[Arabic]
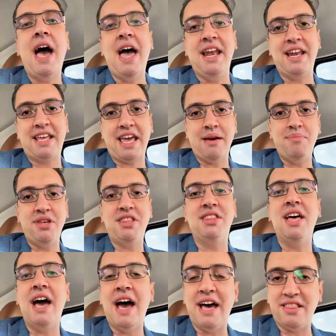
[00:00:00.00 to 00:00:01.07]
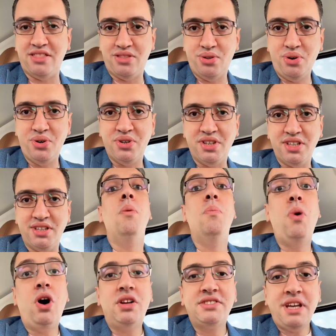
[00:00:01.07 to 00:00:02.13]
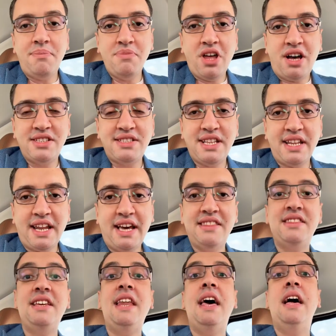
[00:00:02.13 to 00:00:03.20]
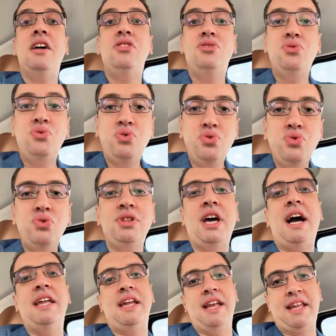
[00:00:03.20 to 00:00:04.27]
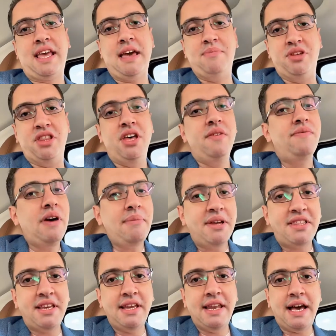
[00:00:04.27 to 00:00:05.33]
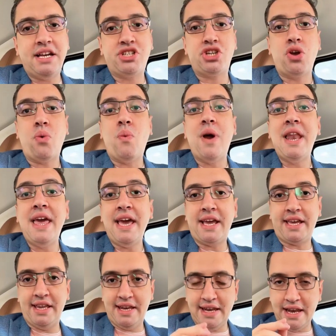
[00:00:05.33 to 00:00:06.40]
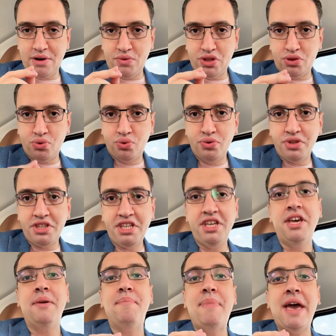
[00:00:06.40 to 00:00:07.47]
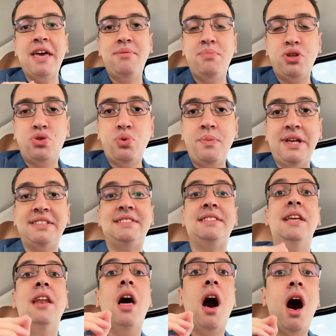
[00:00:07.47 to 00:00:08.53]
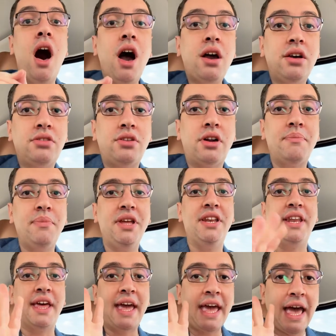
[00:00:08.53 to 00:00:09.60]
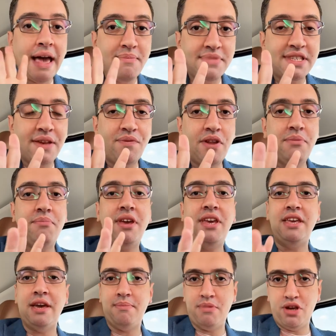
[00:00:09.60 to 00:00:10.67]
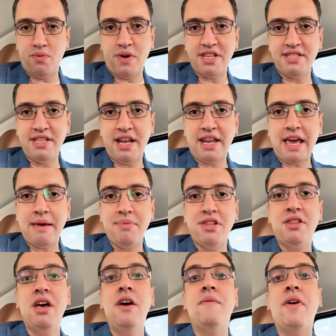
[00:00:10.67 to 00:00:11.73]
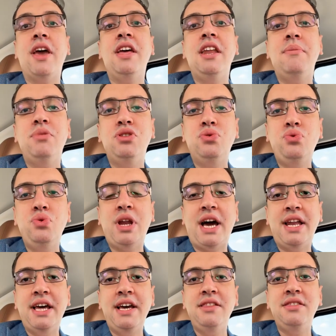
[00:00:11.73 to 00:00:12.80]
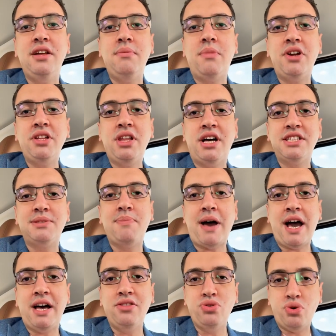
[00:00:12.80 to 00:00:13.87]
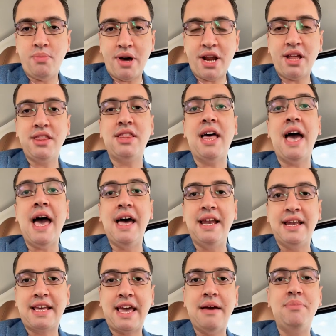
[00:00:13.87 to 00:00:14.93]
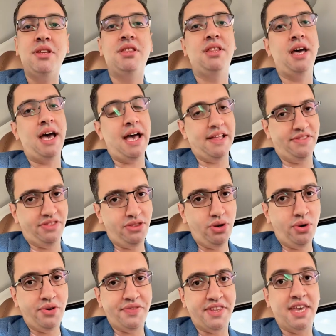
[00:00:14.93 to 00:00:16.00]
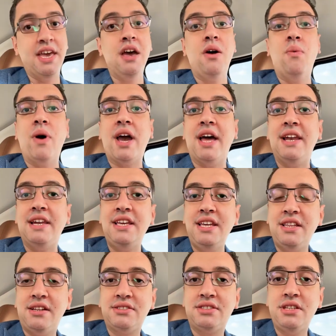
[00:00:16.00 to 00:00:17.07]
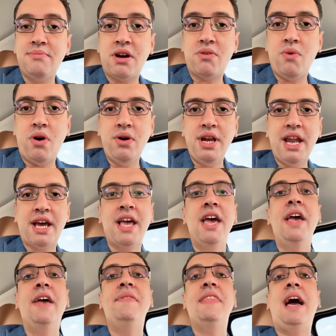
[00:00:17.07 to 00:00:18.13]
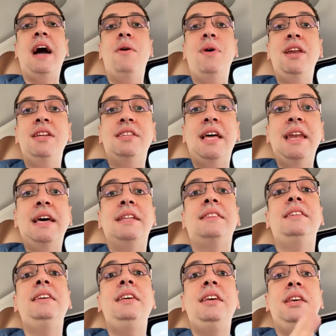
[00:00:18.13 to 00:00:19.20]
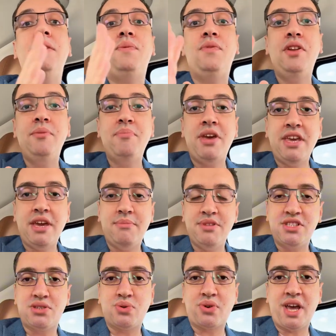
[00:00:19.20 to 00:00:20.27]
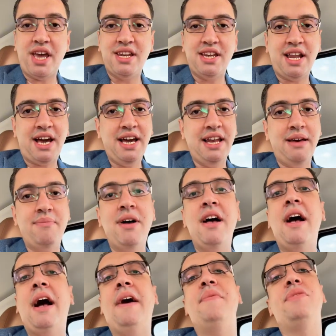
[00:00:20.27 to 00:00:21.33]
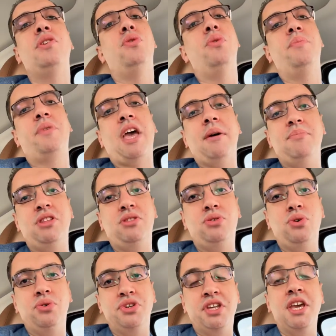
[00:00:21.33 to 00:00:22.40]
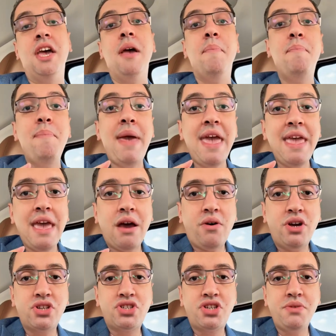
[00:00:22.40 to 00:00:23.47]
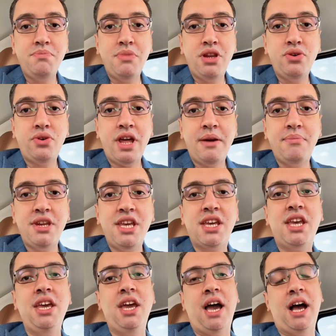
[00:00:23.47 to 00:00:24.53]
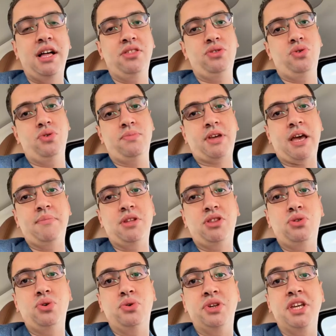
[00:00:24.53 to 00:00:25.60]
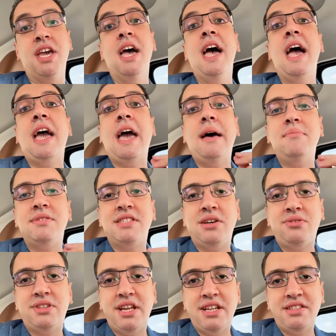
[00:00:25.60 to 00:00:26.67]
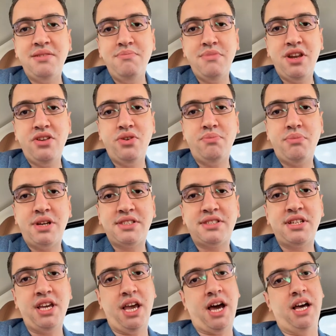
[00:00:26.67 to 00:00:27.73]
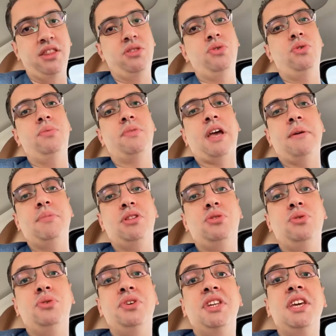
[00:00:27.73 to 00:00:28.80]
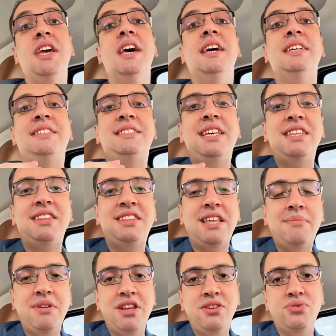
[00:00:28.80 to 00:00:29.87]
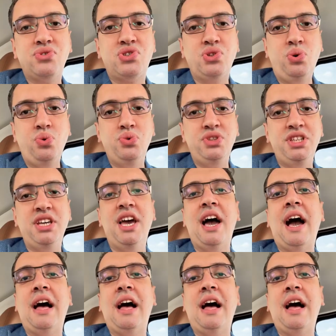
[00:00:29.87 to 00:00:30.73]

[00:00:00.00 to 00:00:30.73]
الكبد الدهني معظمنا اصلا عندنا دهون على الكبد فما تقلقش ولكن لو الدهون دي بقت بتمثل اكتر من 5% من وزن الكبد فهنا بنقول على ان المريض اصبح عنده مرض الكبد الدهني وخليني اصدمك واقول لك ان حوالي 30% من سكان العالم عندهم كبد دهني 120 مليون امريكي عندهم كبد دهني 35 مليون مصري عندهم كبد دهني 6 مليون سعودي